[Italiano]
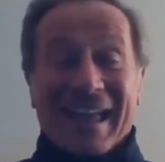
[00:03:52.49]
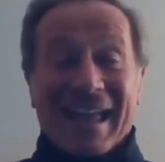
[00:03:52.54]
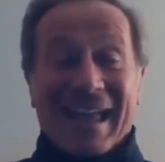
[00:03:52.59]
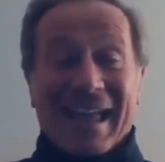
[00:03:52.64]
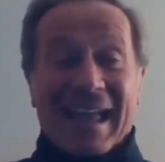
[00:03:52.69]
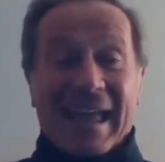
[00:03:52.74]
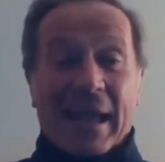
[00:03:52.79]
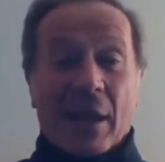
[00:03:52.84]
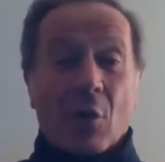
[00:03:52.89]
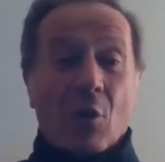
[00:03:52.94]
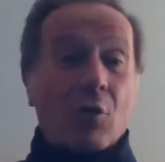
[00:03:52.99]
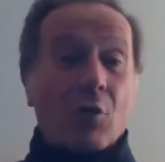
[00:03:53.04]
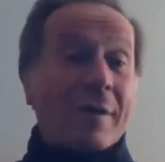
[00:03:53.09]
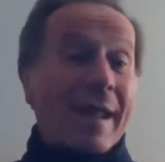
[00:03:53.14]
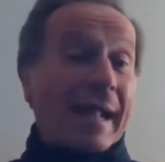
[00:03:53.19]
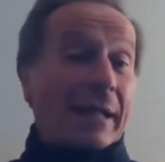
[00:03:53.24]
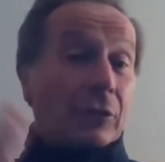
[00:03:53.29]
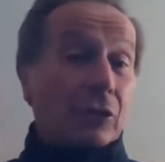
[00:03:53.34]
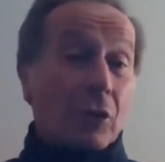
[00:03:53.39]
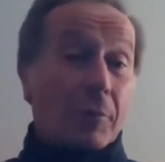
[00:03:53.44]
E
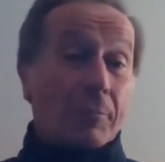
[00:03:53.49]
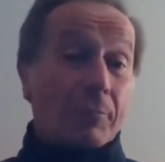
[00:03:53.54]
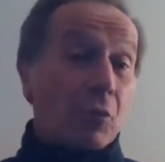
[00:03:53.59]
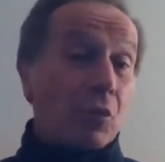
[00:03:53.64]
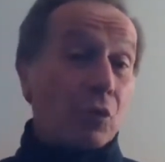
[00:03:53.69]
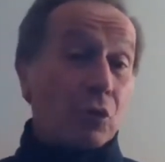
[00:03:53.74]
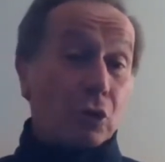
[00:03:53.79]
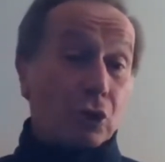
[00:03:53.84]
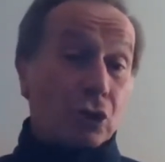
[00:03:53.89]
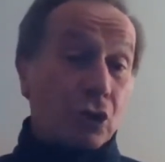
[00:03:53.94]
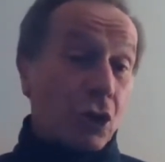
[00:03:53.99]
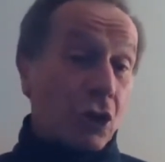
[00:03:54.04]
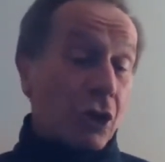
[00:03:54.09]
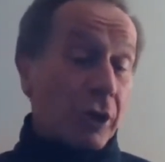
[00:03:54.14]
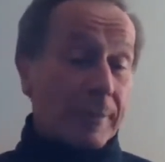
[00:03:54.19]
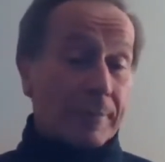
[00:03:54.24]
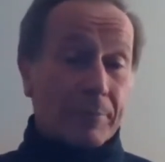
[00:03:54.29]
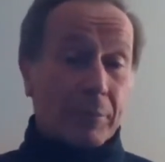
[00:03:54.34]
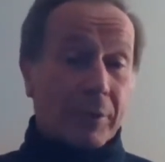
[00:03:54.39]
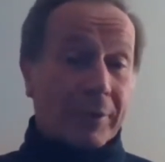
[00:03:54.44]
un altro
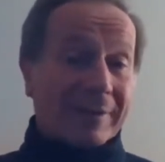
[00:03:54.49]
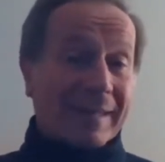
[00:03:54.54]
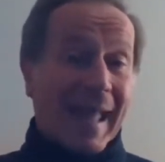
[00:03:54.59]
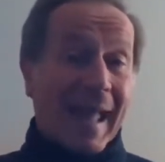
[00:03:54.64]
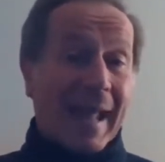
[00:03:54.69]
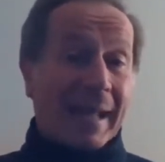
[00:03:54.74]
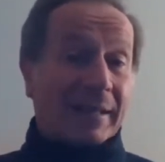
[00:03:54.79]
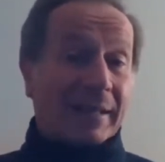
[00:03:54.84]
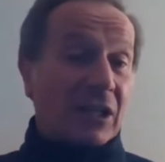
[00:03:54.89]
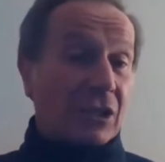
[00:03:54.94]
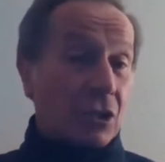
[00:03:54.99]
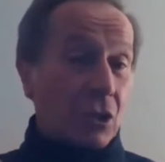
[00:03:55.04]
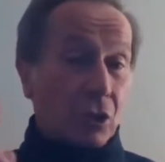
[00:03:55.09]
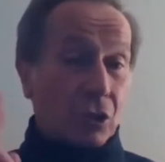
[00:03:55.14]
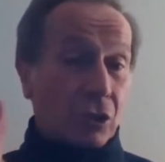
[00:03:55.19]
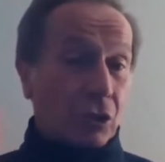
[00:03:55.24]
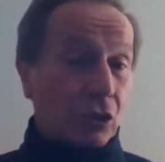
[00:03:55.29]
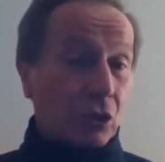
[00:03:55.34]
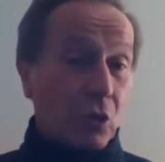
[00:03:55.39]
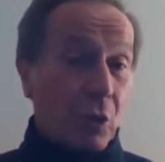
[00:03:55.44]
punto importante
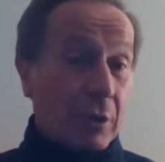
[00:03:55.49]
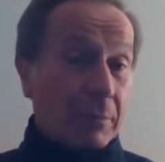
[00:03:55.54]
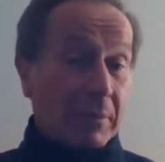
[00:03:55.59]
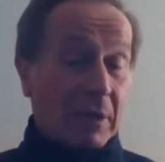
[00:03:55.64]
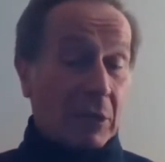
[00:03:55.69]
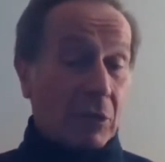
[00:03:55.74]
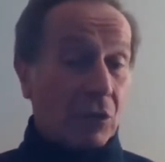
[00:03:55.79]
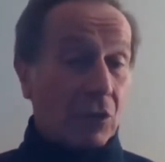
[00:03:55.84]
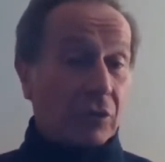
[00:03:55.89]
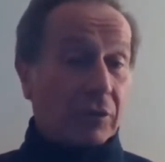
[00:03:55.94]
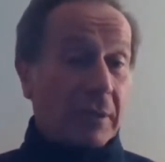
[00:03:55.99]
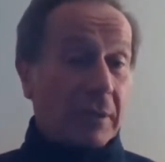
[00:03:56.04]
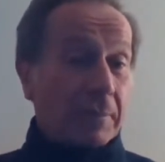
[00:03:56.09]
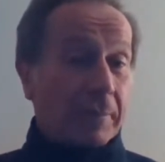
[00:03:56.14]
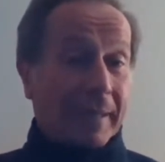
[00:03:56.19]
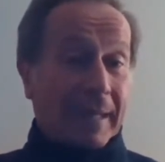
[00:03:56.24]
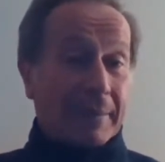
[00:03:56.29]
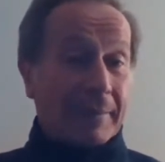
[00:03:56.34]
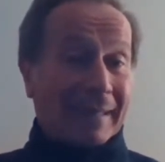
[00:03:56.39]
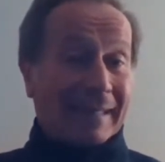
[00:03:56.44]
sono i due
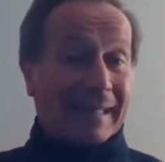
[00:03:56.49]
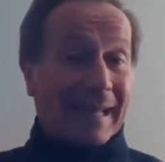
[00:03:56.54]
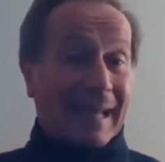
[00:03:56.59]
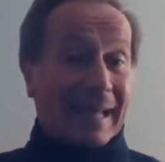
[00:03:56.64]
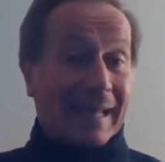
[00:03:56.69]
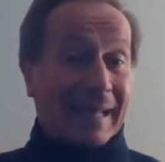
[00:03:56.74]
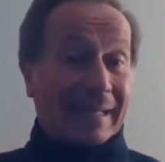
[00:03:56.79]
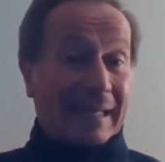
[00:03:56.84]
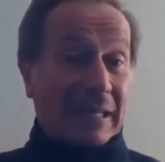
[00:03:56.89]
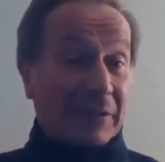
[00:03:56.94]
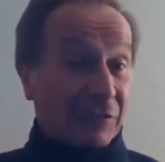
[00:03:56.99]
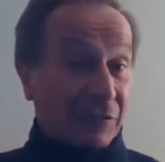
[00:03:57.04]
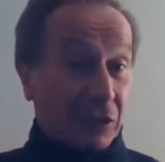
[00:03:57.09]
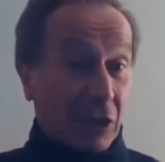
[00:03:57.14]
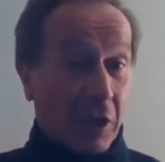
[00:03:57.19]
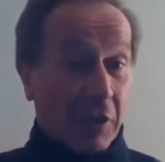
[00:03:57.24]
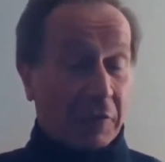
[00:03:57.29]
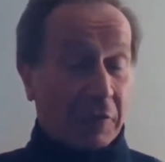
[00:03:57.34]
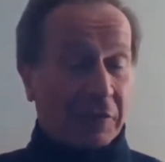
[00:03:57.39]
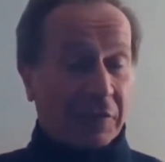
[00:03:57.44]
minuti prima del
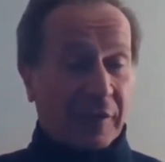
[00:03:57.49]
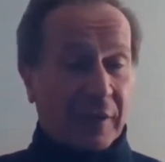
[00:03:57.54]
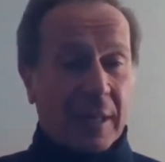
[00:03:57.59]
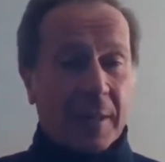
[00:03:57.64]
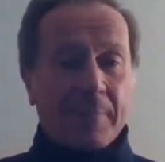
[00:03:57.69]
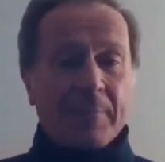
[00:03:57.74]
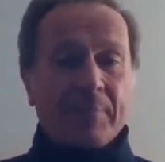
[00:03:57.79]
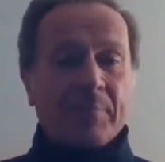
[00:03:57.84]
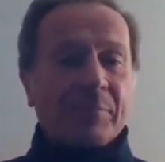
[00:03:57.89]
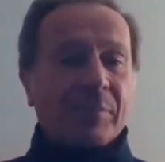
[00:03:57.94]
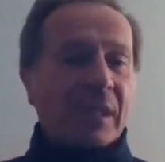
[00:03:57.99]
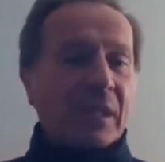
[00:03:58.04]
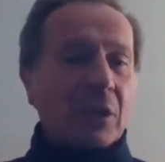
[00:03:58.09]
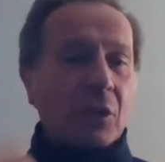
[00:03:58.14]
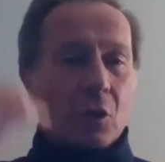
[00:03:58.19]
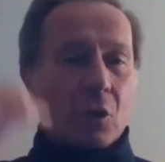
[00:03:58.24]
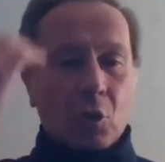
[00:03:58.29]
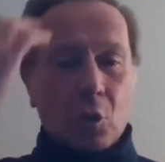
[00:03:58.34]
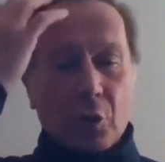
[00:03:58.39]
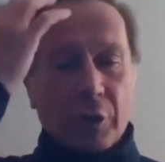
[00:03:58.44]
lift-off,
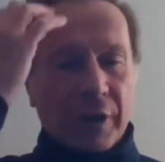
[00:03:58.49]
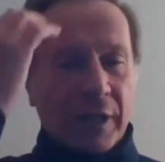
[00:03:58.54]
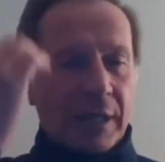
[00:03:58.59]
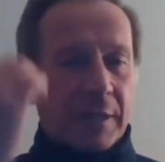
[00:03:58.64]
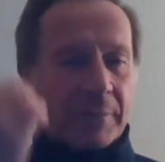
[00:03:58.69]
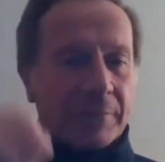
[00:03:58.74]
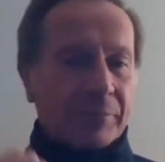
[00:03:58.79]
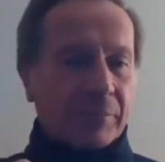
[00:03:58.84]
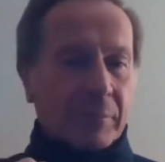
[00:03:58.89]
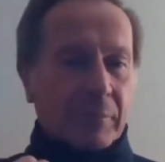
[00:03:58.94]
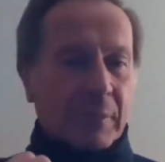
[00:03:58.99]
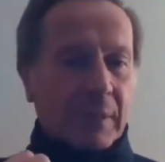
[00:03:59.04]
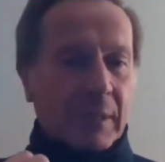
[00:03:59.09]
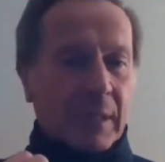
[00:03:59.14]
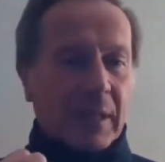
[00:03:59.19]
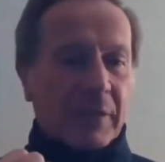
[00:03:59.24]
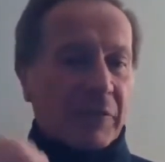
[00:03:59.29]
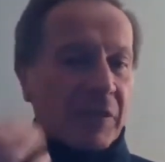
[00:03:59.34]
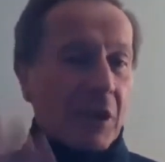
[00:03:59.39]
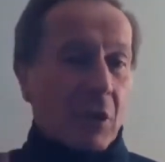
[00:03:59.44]
in cui
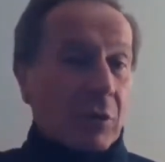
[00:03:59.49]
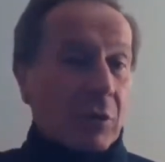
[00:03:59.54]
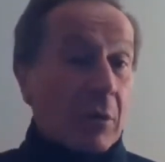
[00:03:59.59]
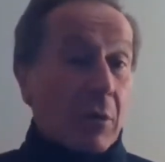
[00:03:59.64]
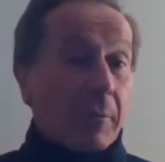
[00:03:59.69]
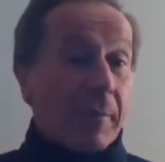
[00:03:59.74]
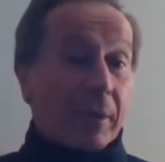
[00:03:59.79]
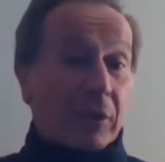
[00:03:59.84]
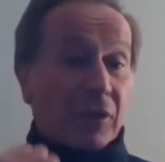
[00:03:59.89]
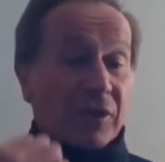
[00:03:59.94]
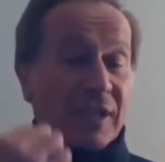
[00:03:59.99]
eh, fino a quel